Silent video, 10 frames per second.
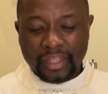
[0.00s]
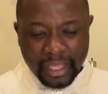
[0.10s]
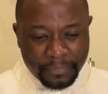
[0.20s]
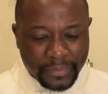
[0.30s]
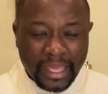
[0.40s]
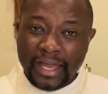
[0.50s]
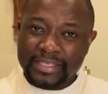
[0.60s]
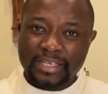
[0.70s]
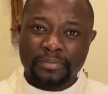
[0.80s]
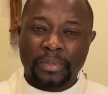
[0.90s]
Et Pierre a
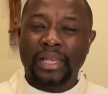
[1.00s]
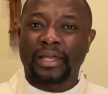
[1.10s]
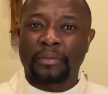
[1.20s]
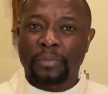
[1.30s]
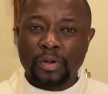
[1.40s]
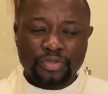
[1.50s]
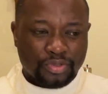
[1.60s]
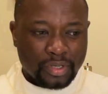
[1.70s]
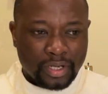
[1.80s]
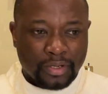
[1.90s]
cette belle réponse,
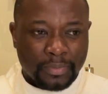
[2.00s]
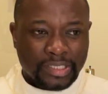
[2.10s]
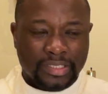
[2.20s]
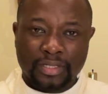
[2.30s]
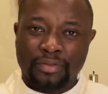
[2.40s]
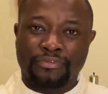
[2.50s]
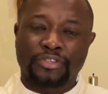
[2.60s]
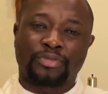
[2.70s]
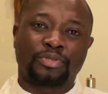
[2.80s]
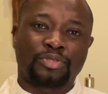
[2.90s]
tu es le Messie, le
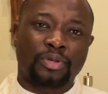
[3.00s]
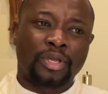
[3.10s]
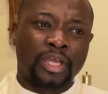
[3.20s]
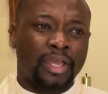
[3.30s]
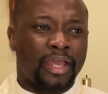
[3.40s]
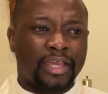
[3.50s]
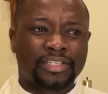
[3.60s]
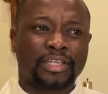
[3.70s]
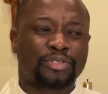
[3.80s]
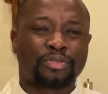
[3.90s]
Fils de Dieu. Et
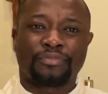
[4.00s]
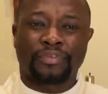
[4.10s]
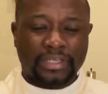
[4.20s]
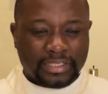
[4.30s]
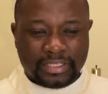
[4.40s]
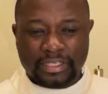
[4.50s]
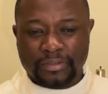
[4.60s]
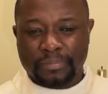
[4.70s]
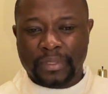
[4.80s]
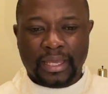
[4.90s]
Jésus
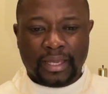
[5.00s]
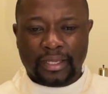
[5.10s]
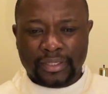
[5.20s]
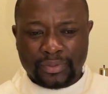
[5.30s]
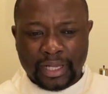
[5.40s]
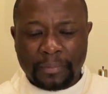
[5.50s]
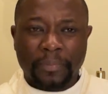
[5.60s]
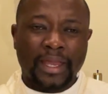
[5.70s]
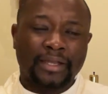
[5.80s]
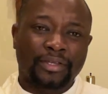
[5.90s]
félicite Pierre, il lui
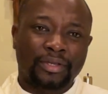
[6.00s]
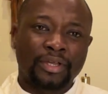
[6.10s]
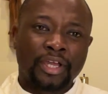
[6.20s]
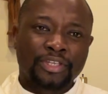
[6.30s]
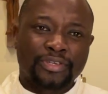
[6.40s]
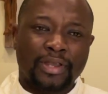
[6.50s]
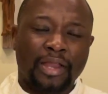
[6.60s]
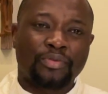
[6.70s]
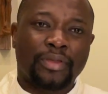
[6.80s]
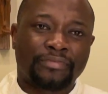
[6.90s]
rappelle que cela
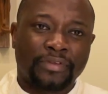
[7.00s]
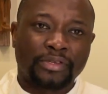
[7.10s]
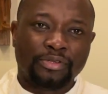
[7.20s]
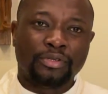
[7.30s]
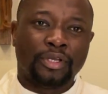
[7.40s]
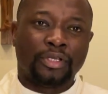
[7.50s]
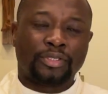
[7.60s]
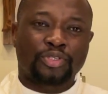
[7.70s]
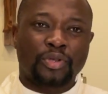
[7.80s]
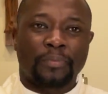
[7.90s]
lui est venu de
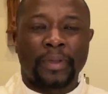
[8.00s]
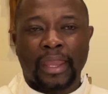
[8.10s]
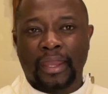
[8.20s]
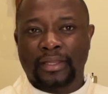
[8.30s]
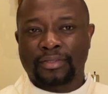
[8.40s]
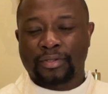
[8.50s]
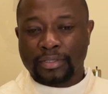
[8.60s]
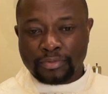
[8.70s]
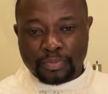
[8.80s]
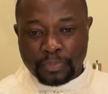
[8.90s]
son Père,
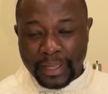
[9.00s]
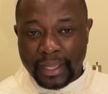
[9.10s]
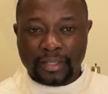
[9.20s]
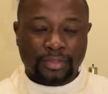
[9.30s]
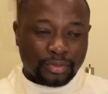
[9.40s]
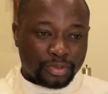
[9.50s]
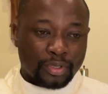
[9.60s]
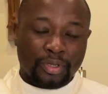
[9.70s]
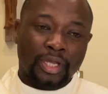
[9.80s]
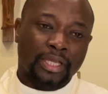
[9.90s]
du Père de
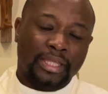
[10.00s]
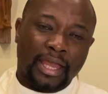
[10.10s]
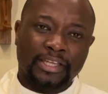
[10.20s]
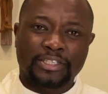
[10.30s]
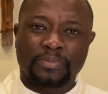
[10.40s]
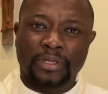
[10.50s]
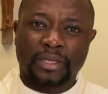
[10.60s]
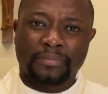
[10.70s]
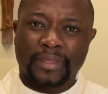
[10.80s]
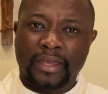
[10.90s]
Dieu qui a
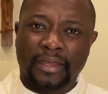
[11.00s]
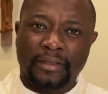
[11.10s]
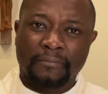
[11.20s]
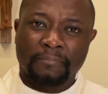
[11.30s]
inspiré Pierre.